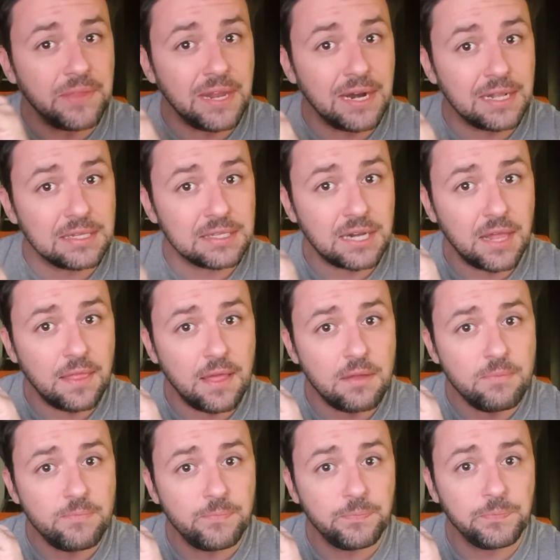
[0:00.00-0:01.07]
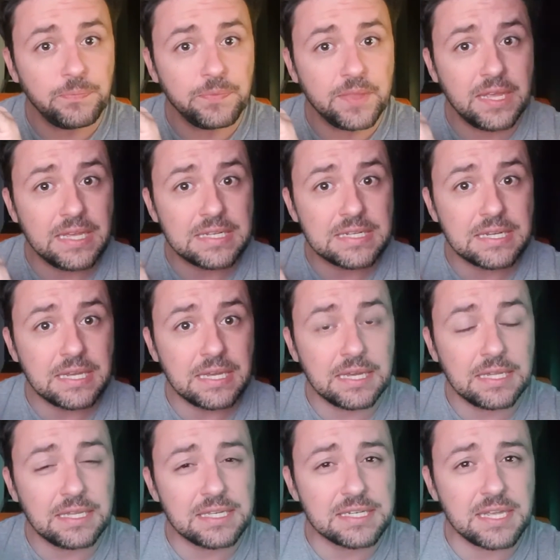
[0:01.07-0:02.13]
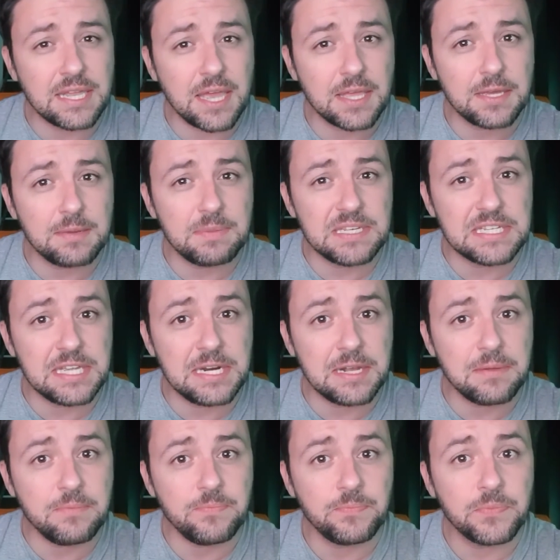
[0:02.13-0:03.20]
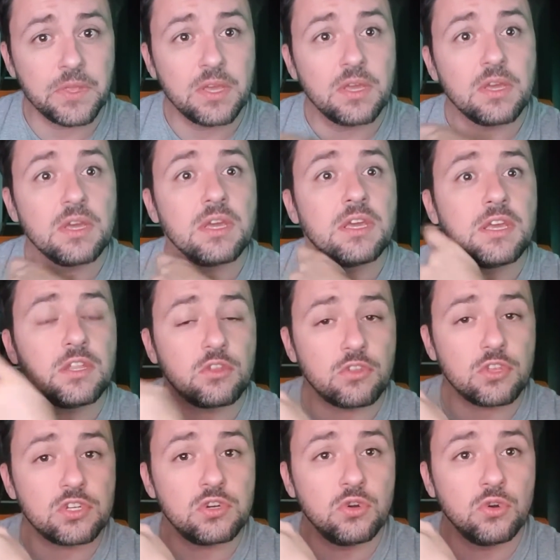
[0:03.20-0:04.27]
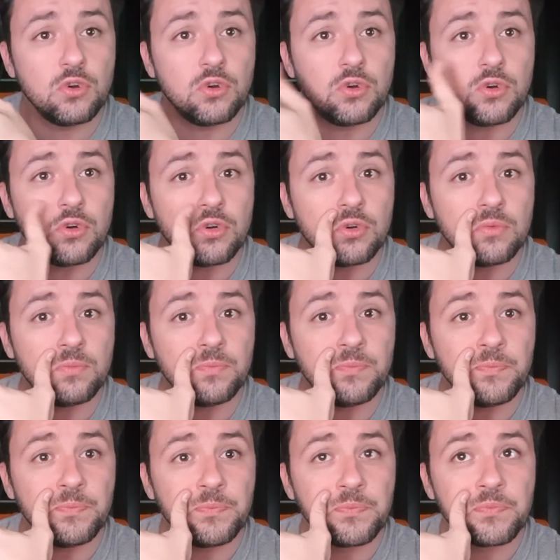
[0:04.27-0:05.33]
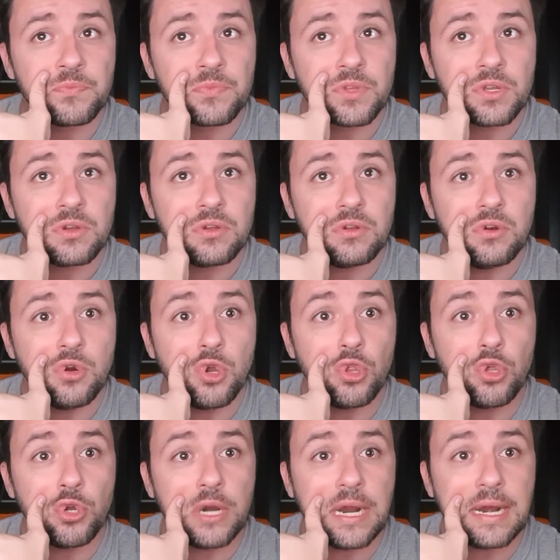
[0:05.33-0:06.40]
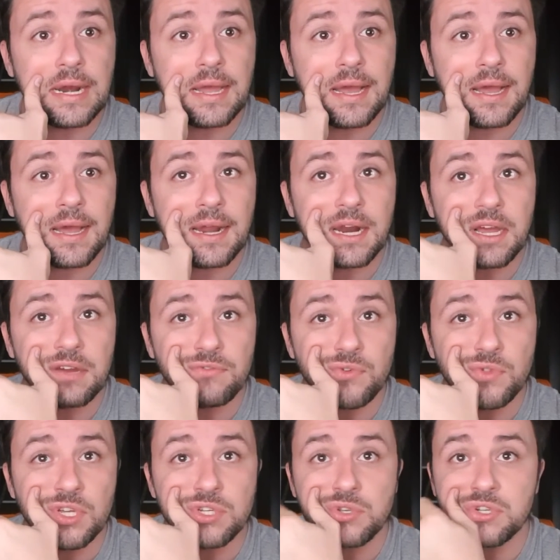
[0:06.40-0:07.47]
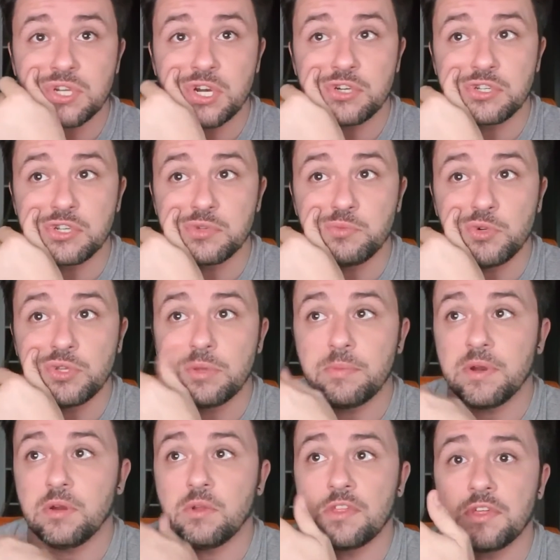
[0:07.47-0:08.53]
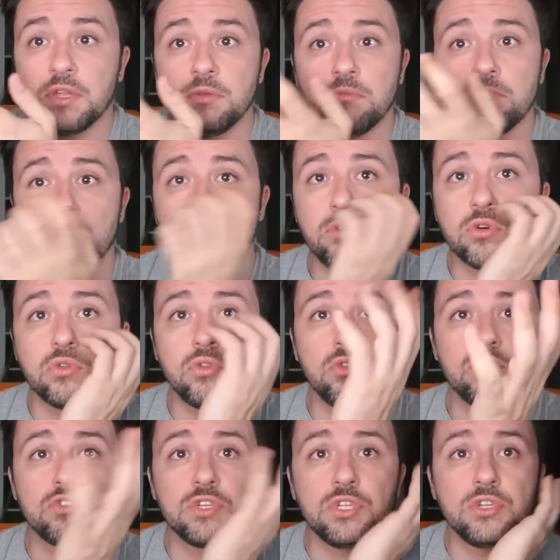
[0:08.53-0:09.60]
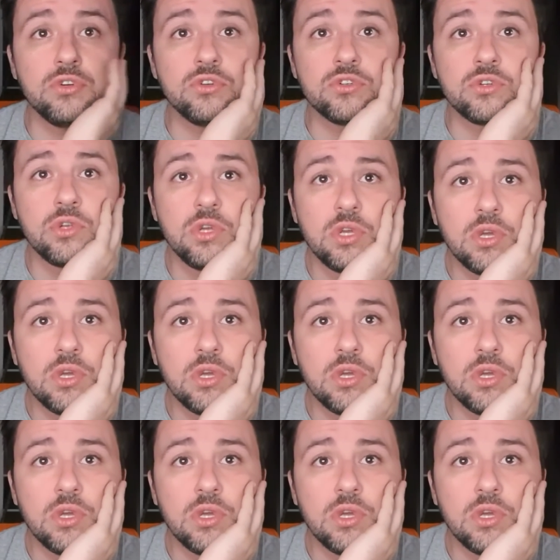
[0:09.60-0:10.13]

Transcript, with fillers: entrada de ese, de ese día de piscina y entonces lo, lo donan a la Fundación Esclerosis Múltiple, lo hacen por todos sitios.